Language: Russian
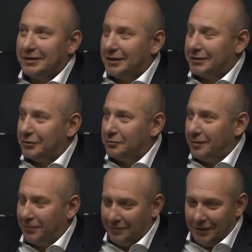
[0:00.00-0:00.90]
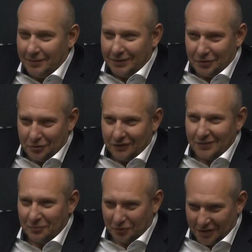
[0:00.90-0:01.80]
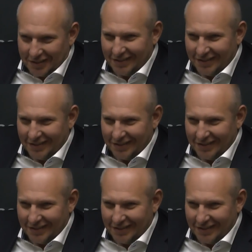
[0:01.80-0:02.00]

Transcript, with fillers: Как-то любая проблема – это еще и возможность.